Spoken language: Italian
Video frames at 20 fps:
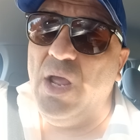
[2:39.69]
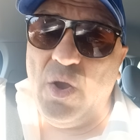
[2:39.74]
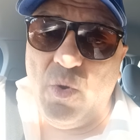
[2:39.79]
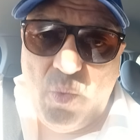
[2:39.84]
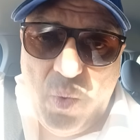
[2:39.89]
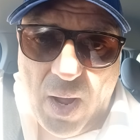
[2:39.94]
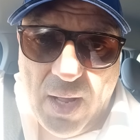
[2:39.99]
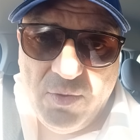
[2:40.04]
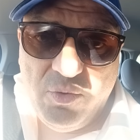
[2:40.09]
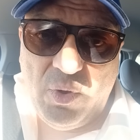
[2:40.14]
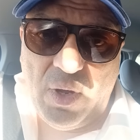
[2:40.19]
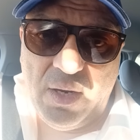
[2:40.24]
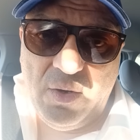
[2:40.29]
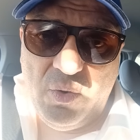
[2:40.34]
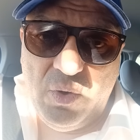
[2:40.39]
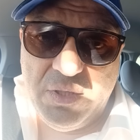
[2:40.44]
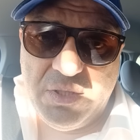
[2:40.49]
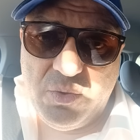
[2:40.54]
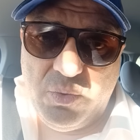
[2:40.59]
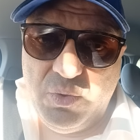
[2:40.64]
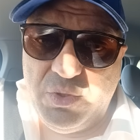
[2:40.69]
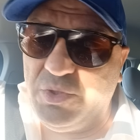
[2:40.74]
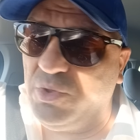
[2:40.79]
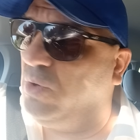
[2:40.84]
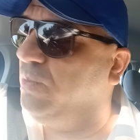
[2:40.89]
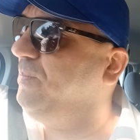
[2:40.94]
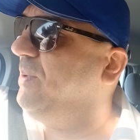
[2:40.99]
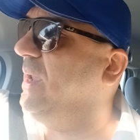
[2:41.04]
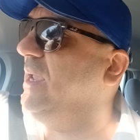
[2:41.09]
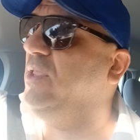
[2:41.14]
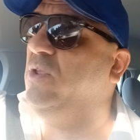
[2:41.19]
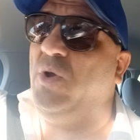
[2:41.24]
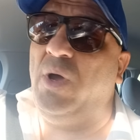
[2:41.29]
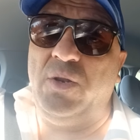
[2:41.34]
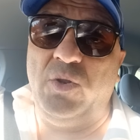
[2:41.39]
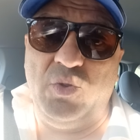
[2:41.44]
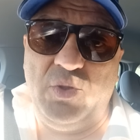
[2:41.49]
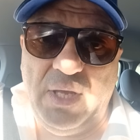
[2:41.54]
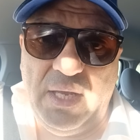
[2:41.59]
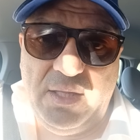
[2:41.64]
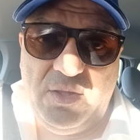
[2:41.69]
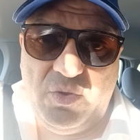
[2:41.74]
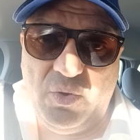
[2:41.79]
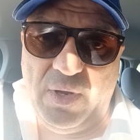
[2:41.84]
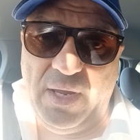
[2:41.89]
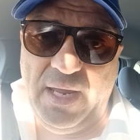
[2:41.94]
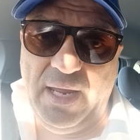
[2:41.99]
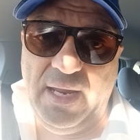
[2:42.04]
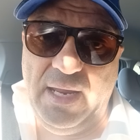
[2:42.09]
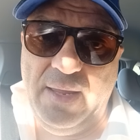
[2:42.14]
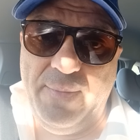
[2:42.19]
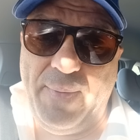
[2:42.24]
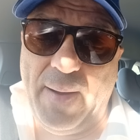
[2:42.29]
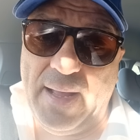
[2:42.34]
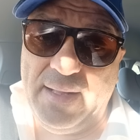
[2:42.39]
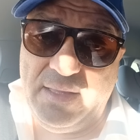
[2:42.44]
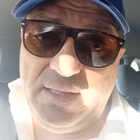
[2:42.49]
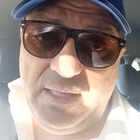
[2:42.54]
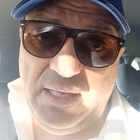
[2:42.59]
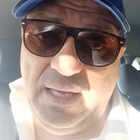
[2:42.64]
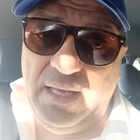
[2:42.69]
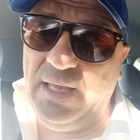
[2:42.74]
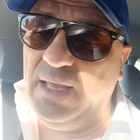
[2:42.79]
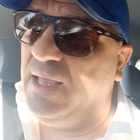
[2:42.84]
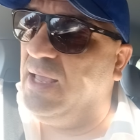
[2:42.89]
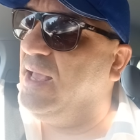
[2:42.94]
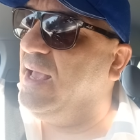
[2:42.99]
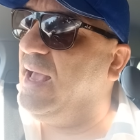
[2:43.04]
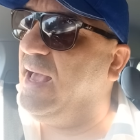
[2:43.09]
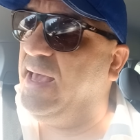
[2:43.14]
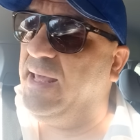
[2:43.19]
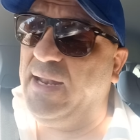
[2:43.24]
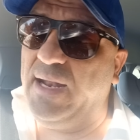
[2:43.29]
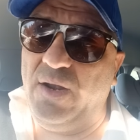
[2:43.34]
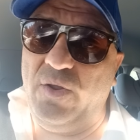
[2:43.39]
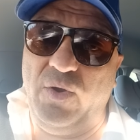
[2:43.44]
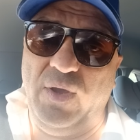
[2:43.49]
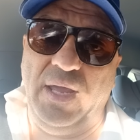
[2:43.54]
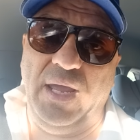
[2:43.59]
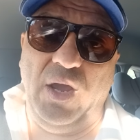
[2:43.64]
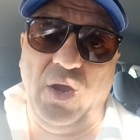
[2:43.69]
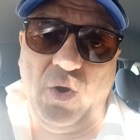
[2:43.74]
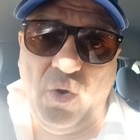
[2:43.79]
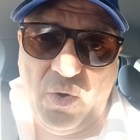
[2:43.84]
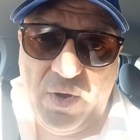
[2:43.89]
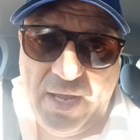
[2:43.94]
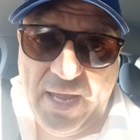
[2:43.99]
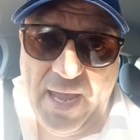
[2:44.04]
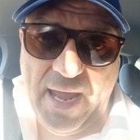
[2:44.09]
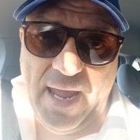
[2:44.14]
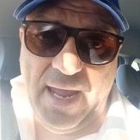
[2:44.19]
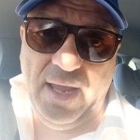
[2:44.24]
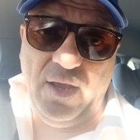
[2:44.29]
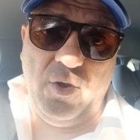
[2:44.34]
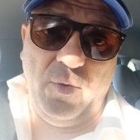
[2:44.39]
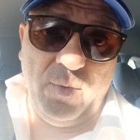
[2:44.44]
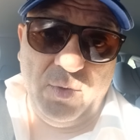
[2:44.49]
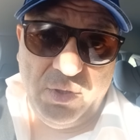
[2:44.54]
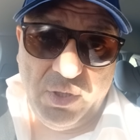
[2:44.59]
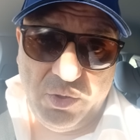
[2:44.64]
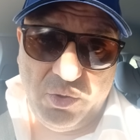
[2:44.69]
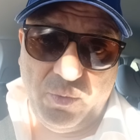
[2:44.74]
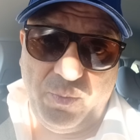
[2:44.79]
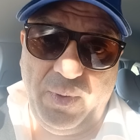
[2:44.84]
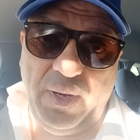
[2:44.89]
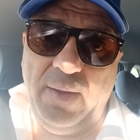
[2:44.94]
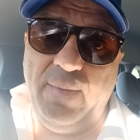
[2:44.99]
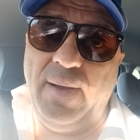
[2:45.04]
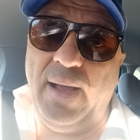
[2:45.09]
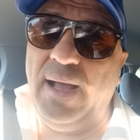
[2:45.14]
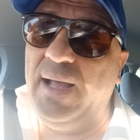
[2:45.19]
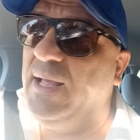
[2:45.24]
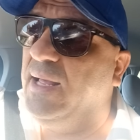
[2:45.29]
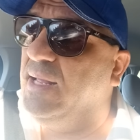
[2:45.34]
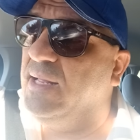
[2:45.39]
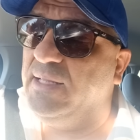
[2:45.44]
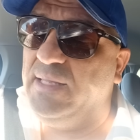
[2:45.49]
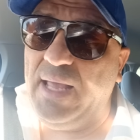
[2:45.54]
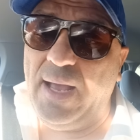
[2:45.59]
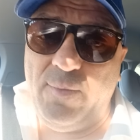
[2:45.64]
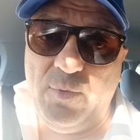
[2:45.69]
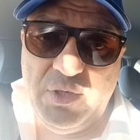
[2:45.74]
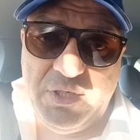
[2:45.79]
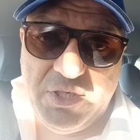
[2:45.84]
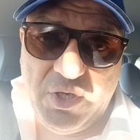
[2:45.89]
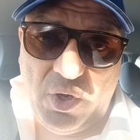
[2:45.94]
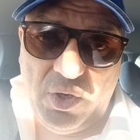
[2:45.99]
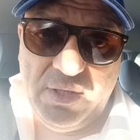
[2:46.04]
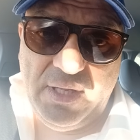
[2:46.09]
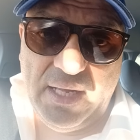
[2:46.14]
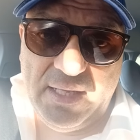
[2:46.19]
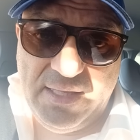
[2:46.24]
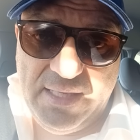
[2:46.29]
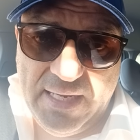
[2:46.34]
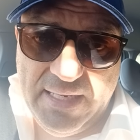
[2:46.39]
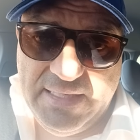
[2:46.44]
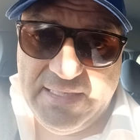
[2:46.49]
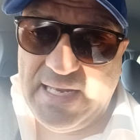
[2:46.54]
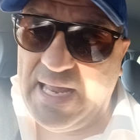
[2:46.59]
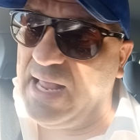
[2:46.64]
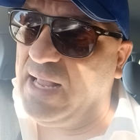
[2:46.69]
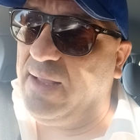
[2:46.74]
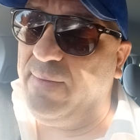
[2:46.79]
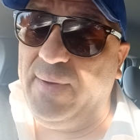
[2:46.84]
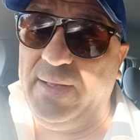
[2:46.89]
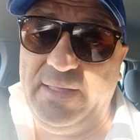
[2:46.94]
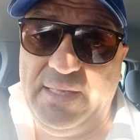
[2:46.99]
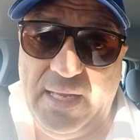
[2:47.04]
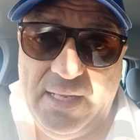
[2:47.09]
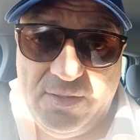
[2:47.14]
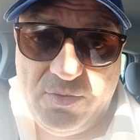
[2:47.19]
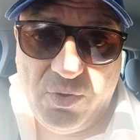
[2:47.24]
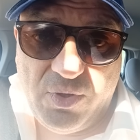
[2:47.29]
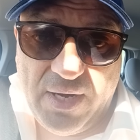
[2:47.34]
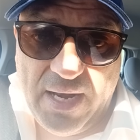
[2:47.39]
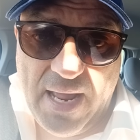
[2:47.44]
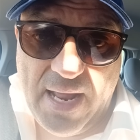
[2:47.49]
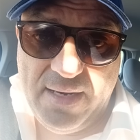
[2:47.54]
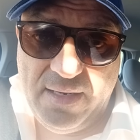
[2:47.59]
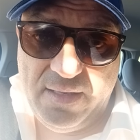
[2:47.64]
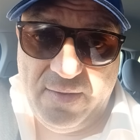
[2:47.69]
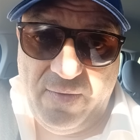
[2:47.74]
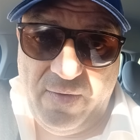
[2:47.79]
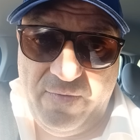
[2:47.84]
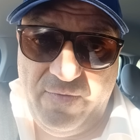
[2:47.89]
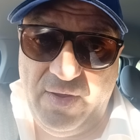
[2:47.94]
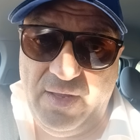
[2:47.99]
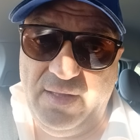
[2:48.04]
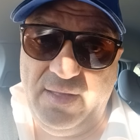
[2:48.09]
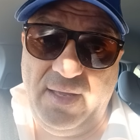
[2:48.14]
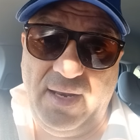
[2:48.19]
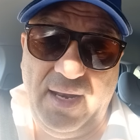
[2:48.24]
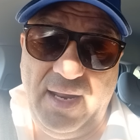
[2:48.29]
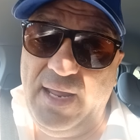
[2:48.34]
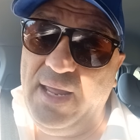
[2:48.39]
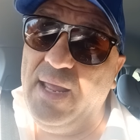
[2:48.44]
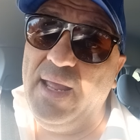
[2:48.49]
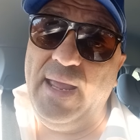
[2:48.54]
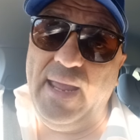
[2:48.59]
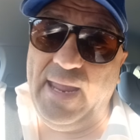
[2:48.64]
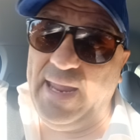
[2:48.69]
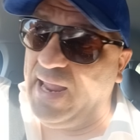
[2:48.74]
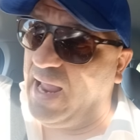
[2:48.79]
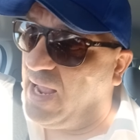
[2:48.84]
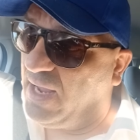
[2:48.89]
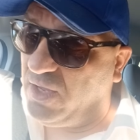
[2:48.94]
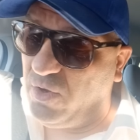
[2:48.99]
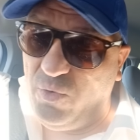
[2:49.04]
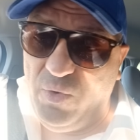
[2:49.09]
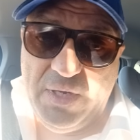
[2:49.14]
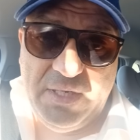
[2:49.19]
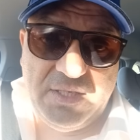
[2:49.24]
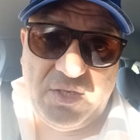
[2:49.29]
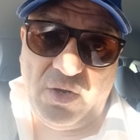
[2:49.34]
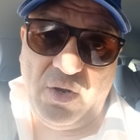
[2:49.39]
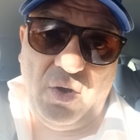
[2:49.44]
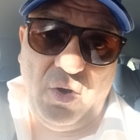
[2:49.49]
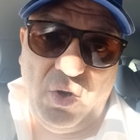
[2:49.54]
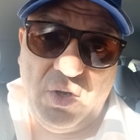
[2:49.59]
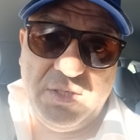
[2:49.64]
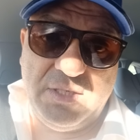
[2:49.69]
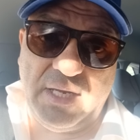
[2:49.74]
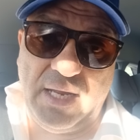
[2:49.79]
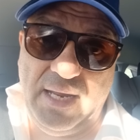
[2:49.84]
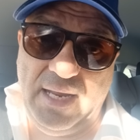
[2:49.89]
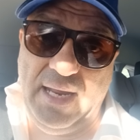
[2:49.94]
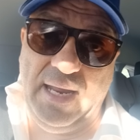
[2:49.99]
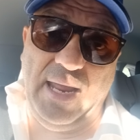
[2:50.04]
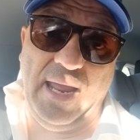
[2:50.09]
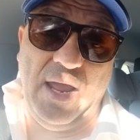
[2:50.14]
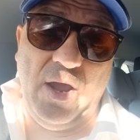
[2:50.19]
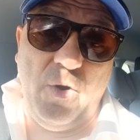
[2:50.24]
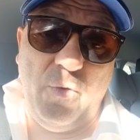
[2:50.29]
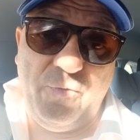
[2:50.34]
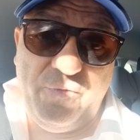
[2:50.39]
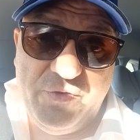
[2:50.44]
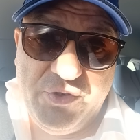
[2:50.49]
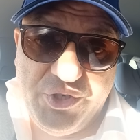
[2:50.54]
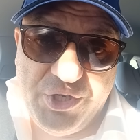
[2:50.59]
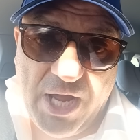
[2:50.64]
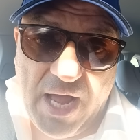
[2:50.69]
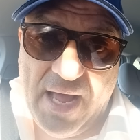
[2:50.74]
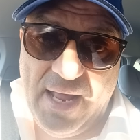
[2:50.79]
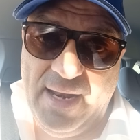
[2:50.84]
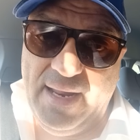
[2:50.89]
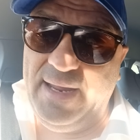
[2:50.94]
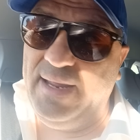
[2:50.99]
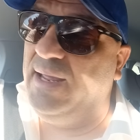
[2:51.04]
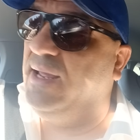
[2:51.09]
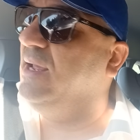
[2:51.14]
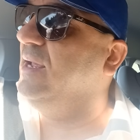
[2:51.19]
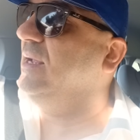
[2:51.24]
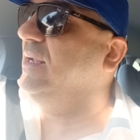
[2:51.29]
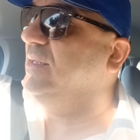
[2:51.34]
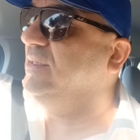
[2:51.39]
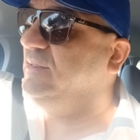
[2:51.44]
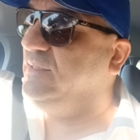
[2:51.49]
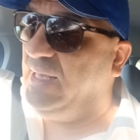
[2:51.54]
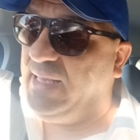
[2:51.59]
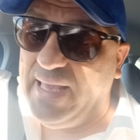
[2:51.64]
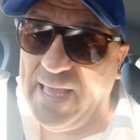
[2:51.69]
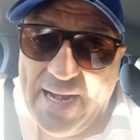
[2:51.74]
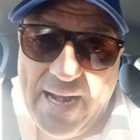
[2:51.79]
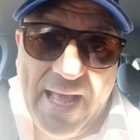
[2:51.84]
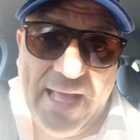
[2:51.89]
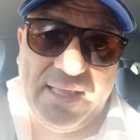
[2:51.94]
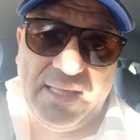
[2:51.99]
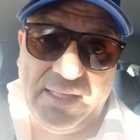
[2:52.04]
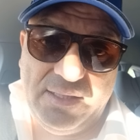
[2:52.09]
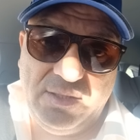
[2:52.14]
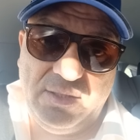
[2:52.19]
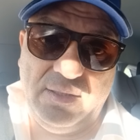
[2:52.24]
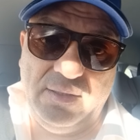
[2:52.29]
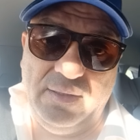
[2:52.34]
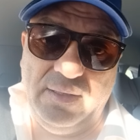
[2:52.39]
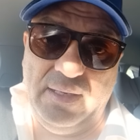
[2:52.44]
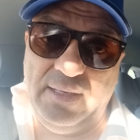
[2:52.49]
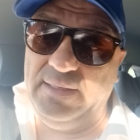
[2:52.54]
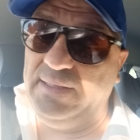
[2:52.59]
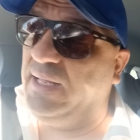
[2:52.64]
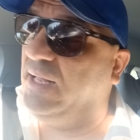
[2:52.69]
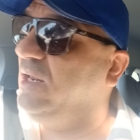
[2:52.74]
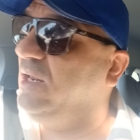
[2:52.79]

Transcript: quando hanno escusso il pegno hanno detto che i patti erano che ok, come ho detto prima, diamo i soldi a te Zang, ma ti entro tre anni devi vendere e anche questa è una cosa che è ufficiale dichiarata eh, da